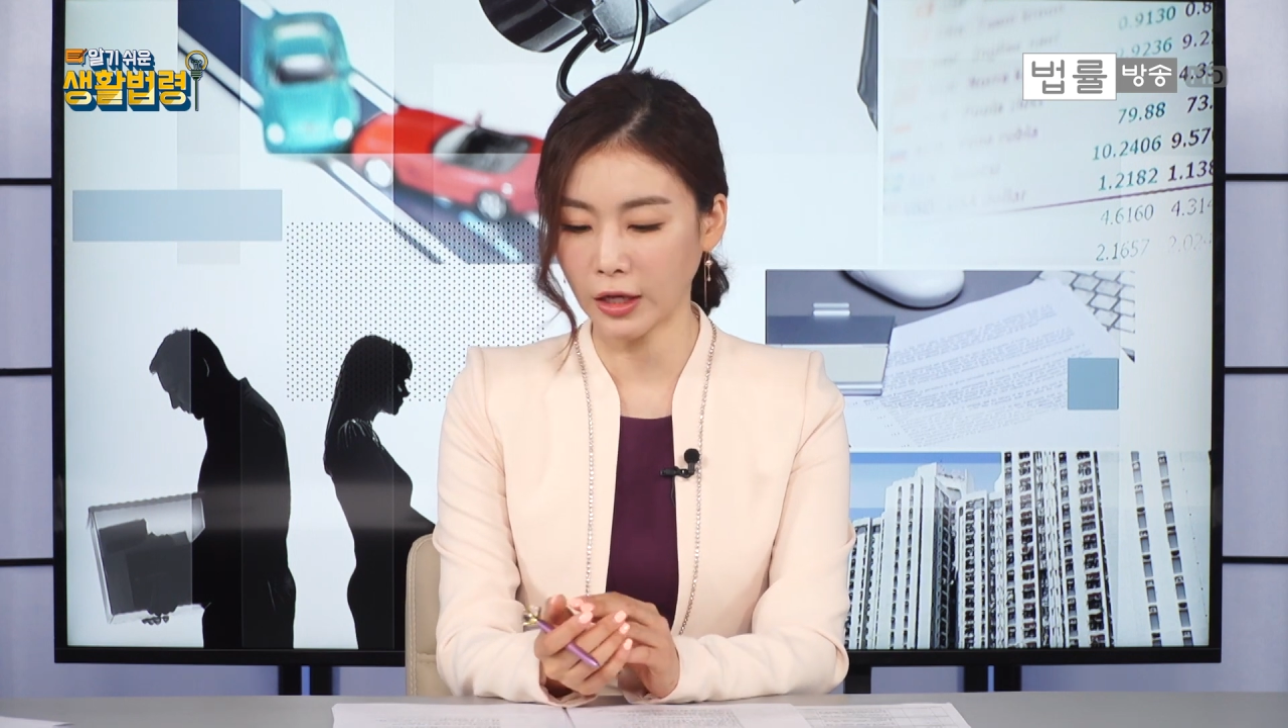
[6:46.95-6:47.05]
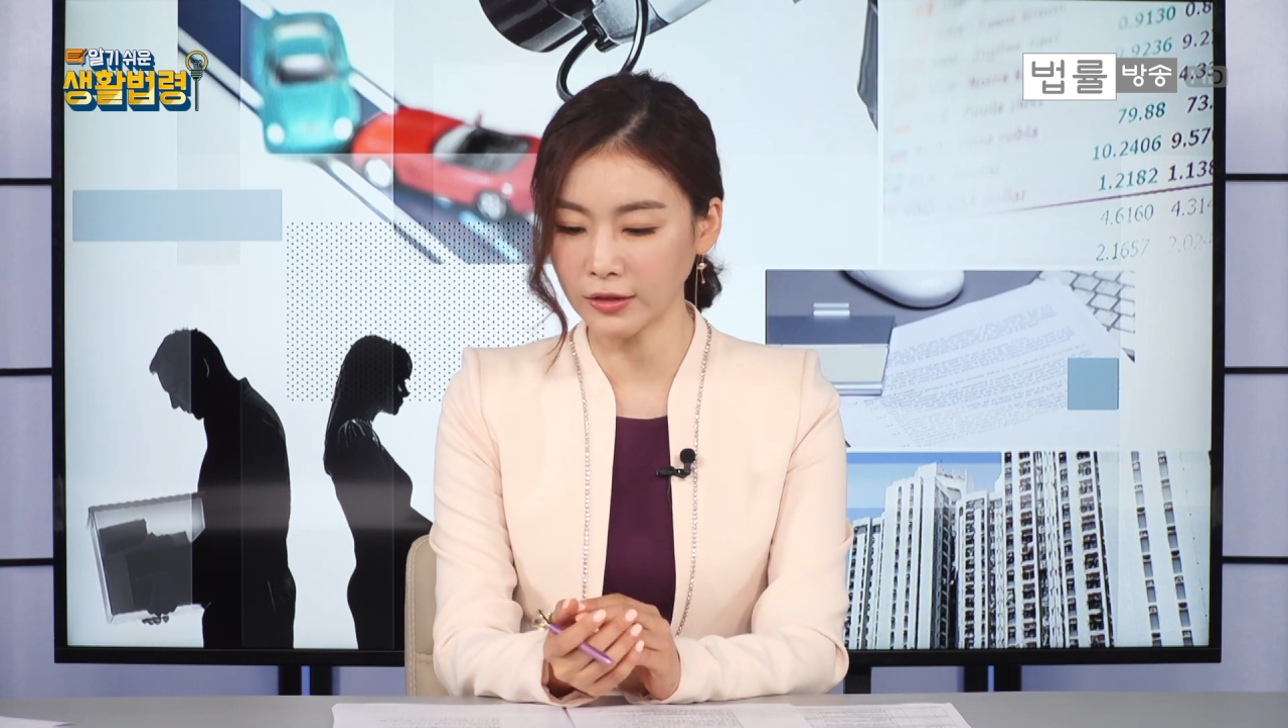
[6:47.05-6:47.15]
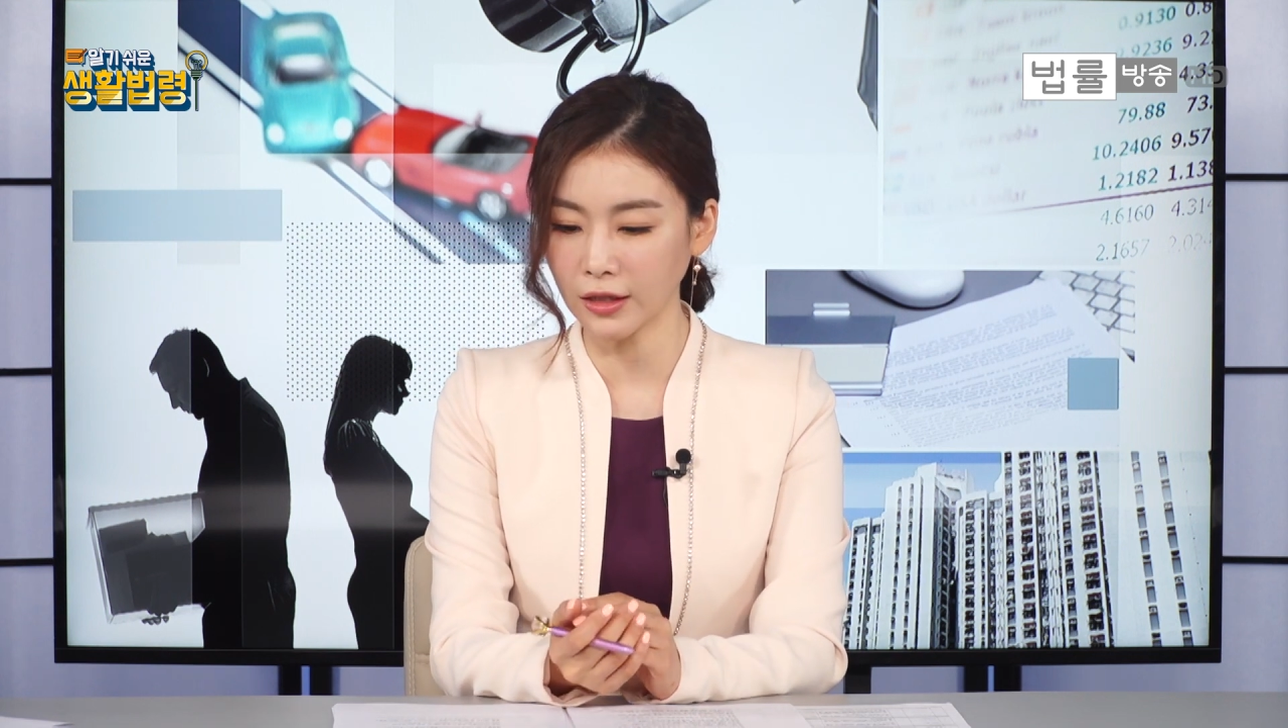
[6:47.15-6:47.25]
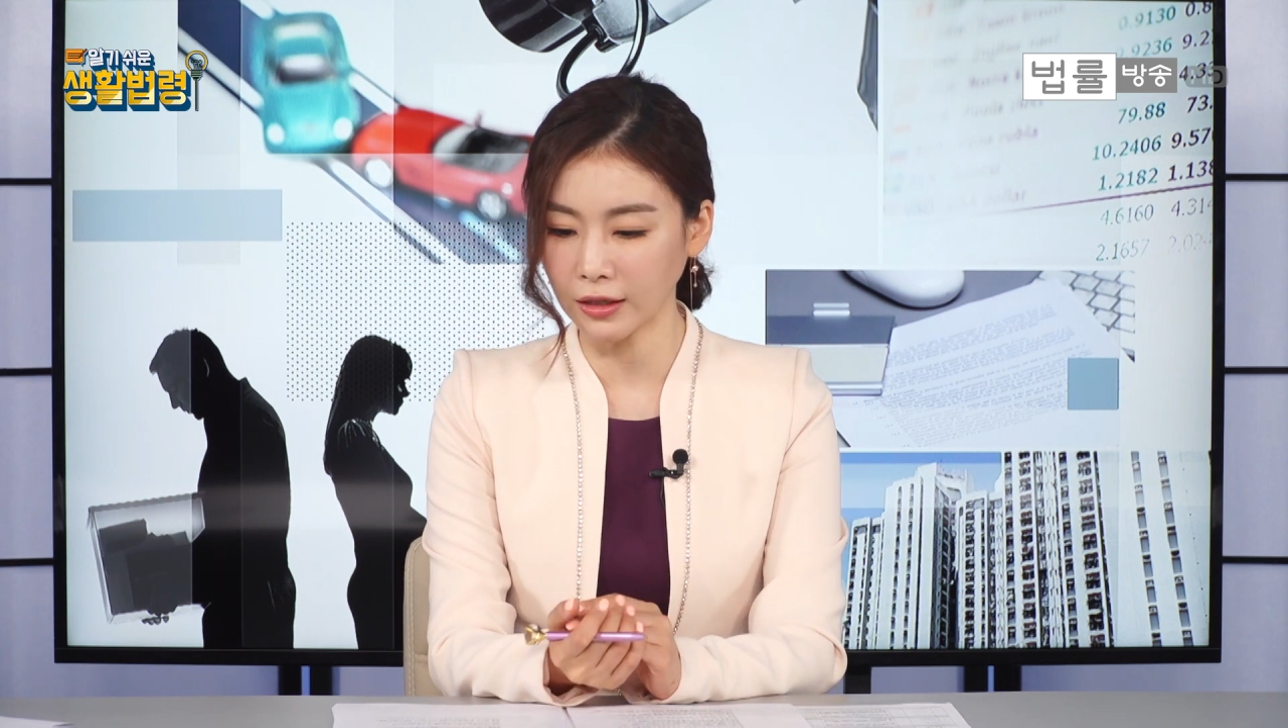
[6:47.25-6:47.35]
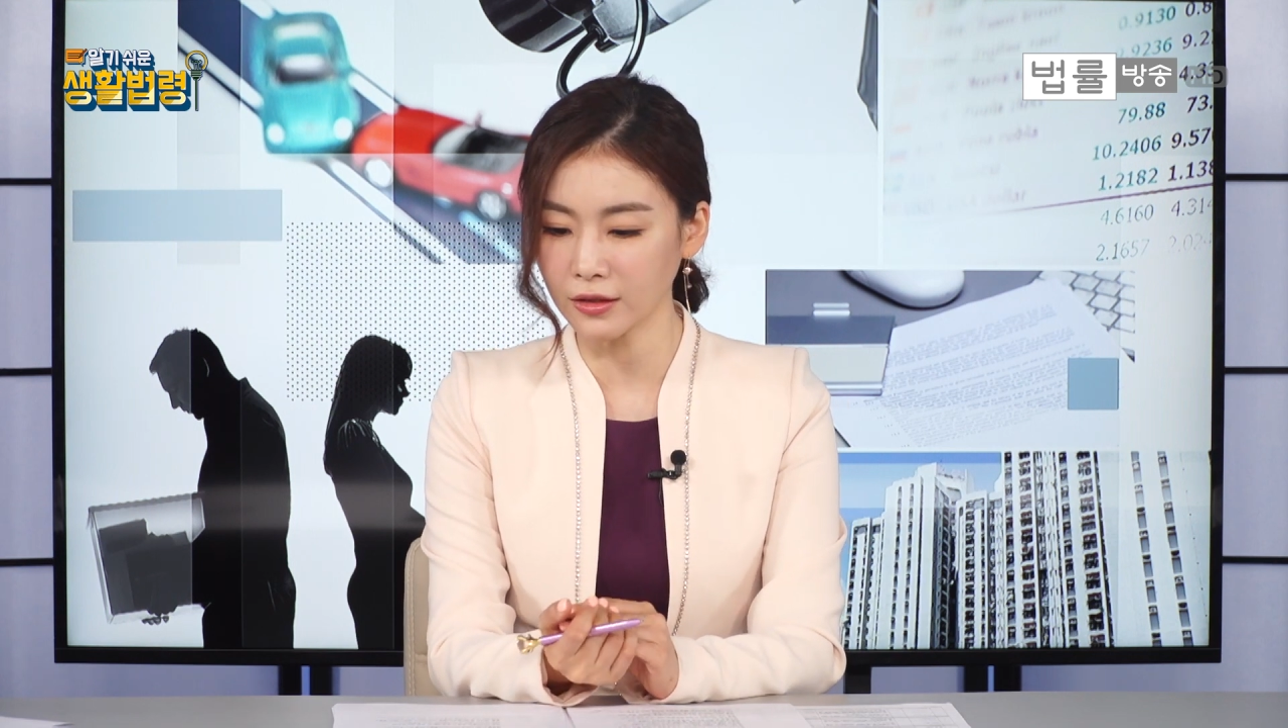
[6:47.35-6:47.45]

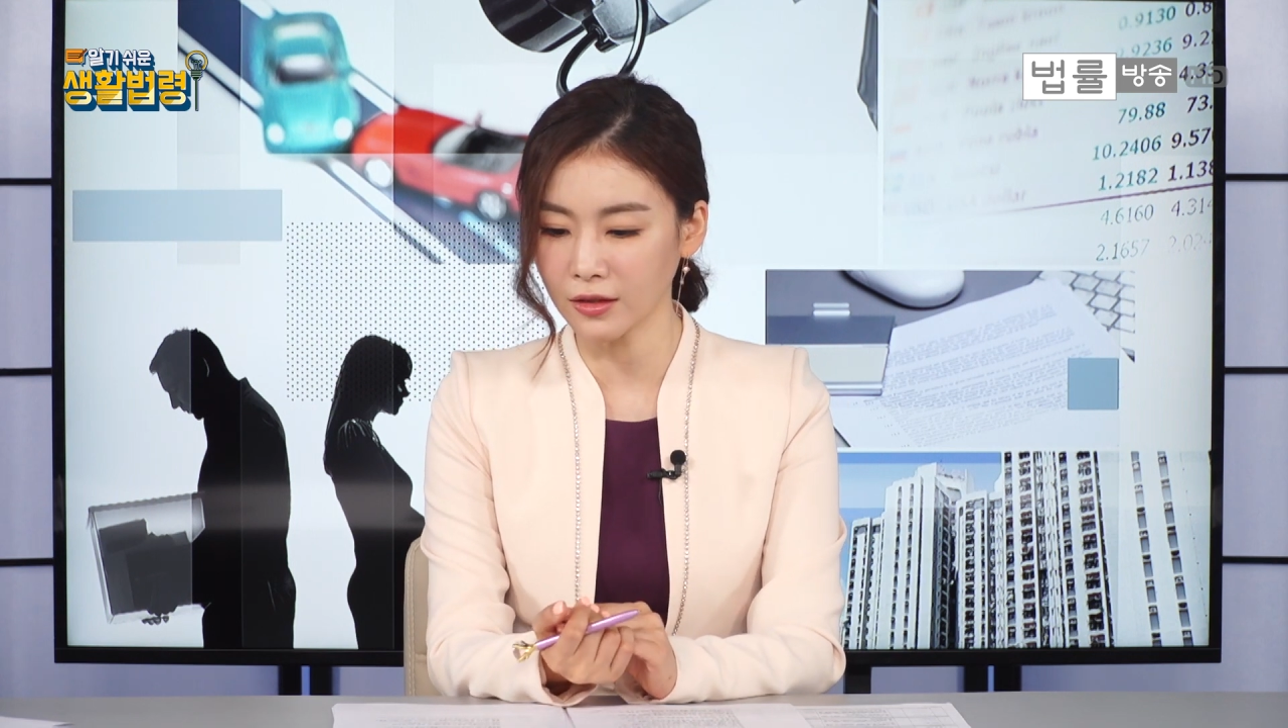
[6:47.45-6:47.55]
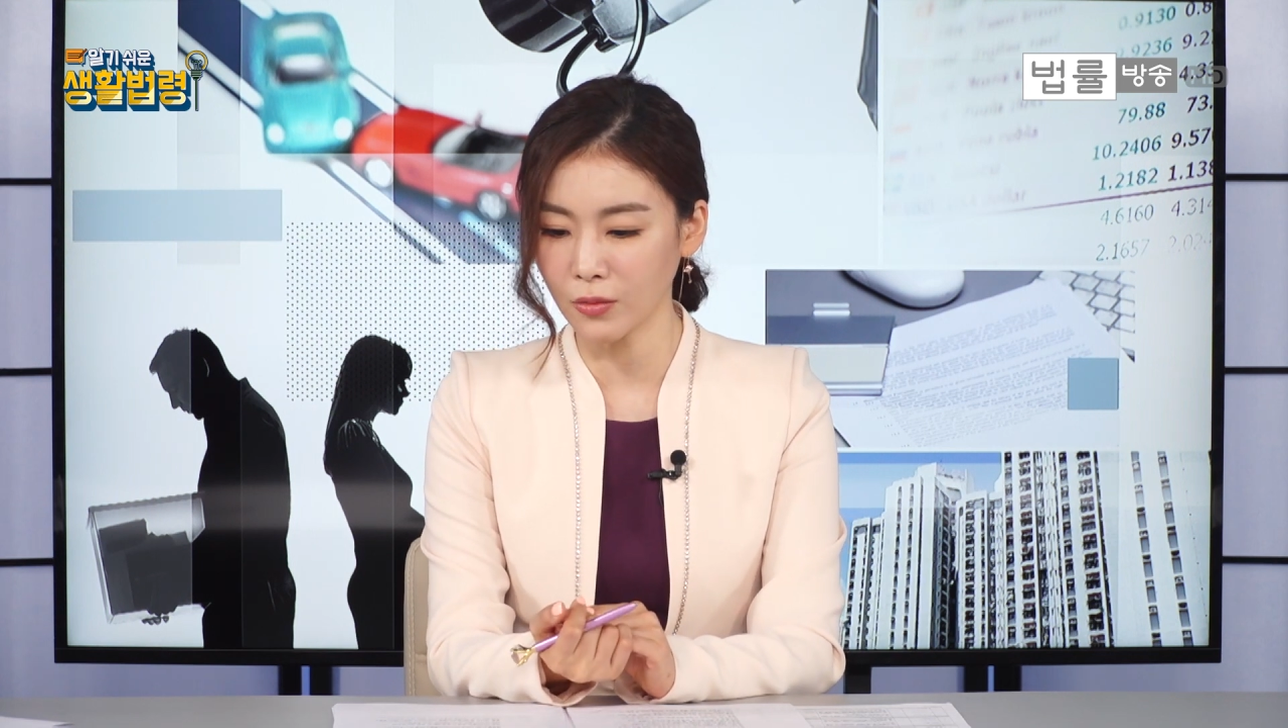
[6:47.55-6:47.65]
나타났기